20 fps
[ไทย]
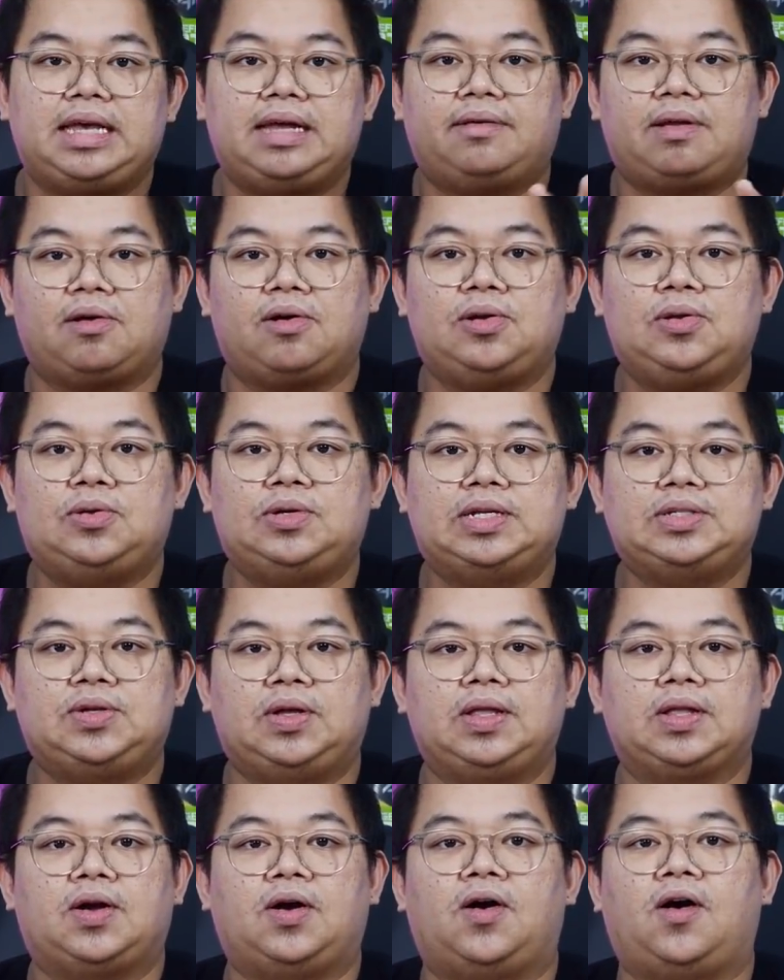อกี้เราก็ดูในส่
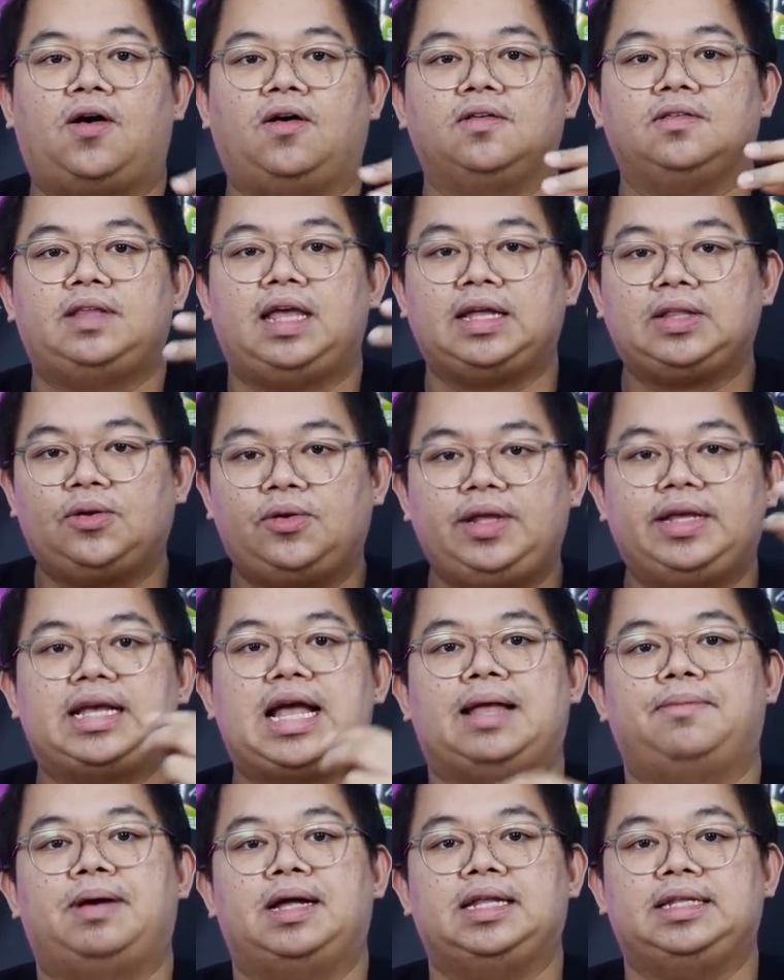วนของเทคโนโลยี
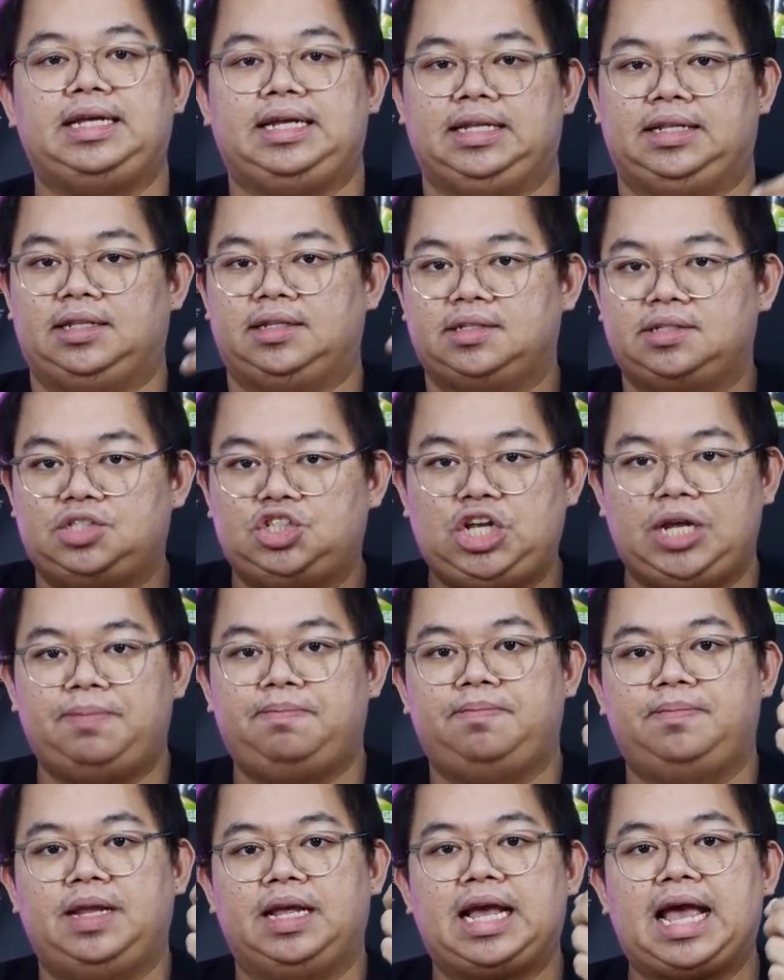การผลิตชิป
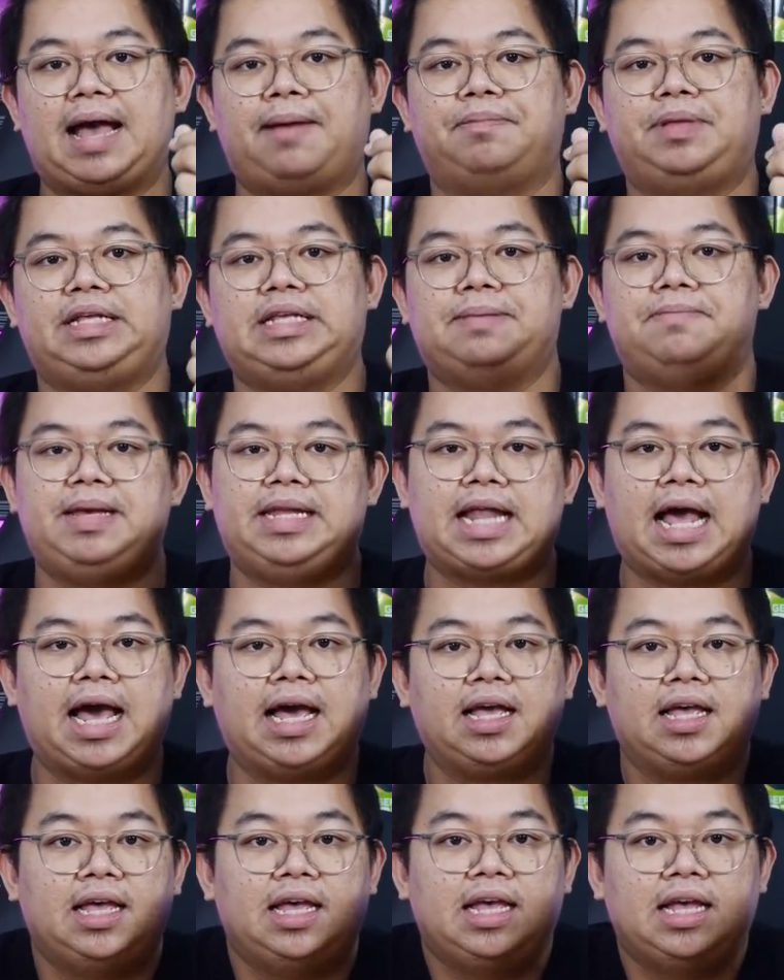นะครับที่จะมีทั้ง
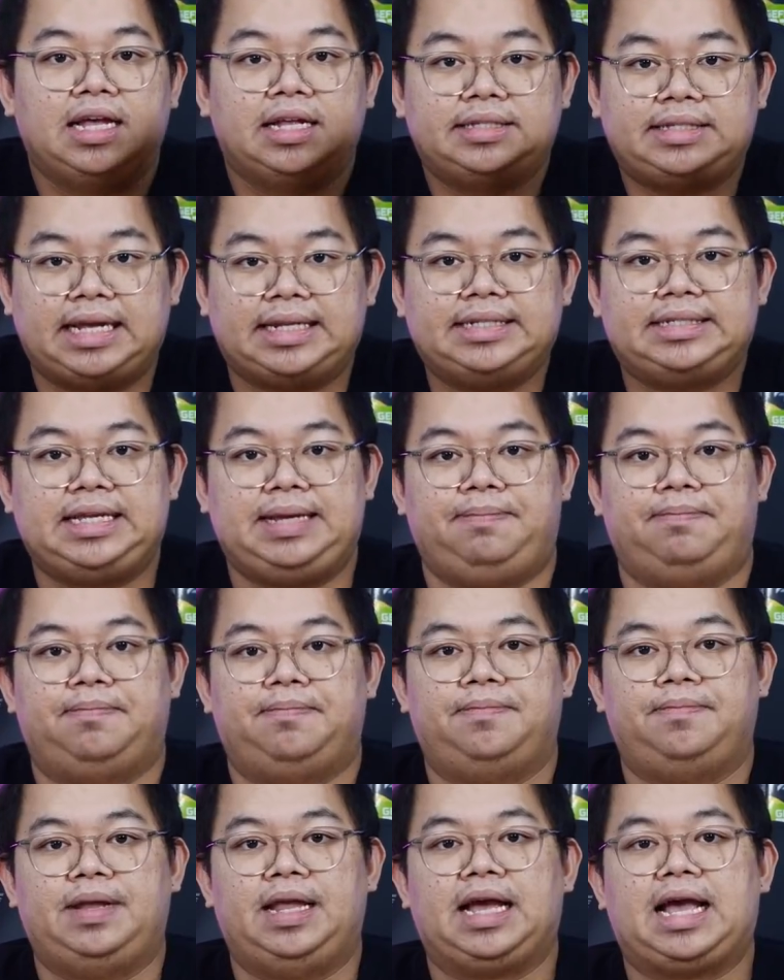Gen
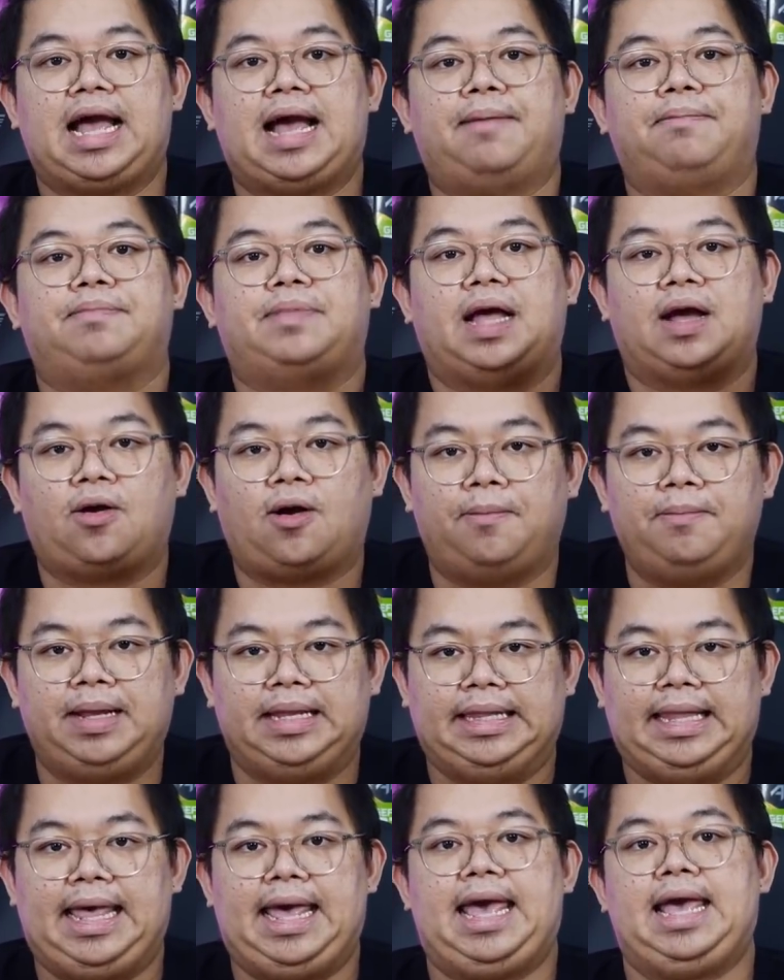10 นะครับ ทั้ง
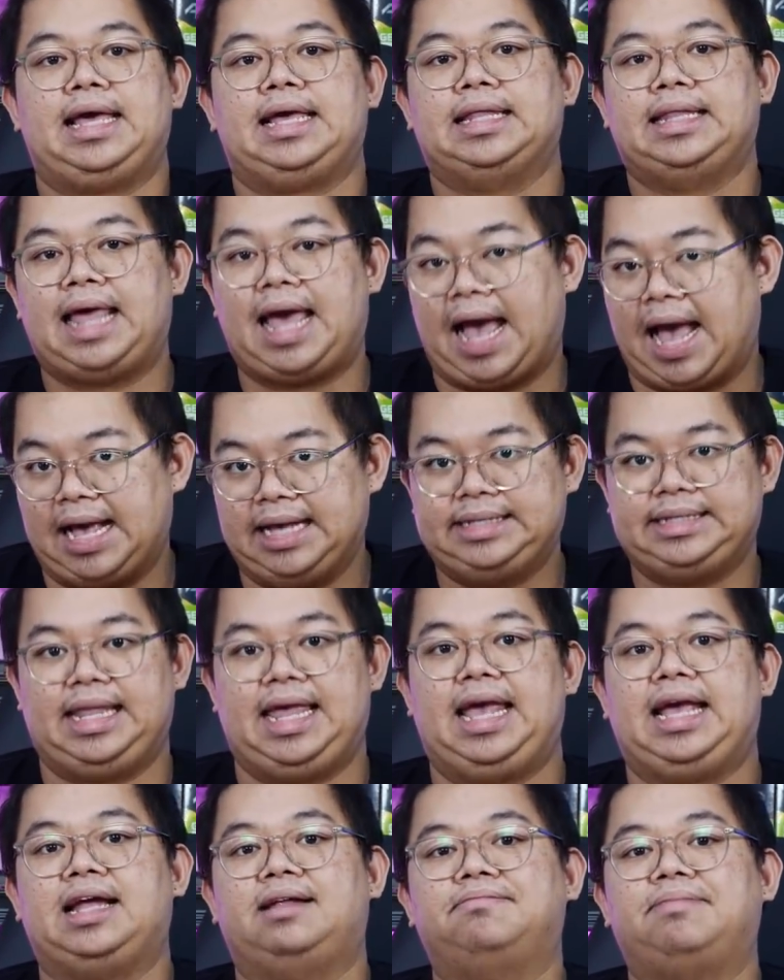Comet Lake และ Ice
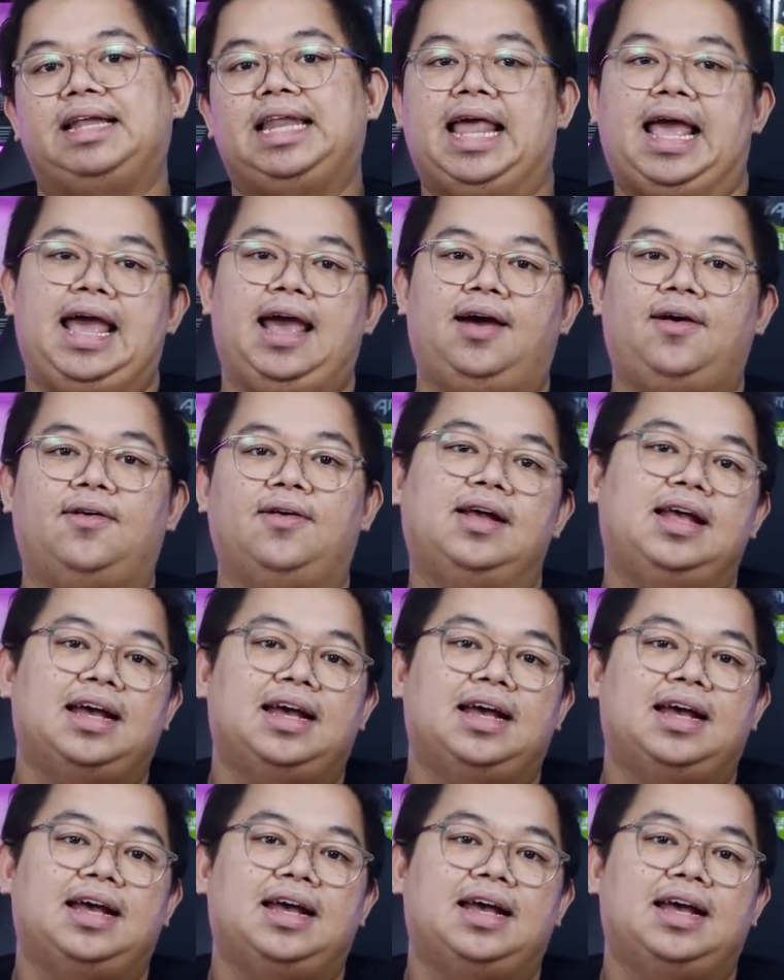Lake กันไปแล้ว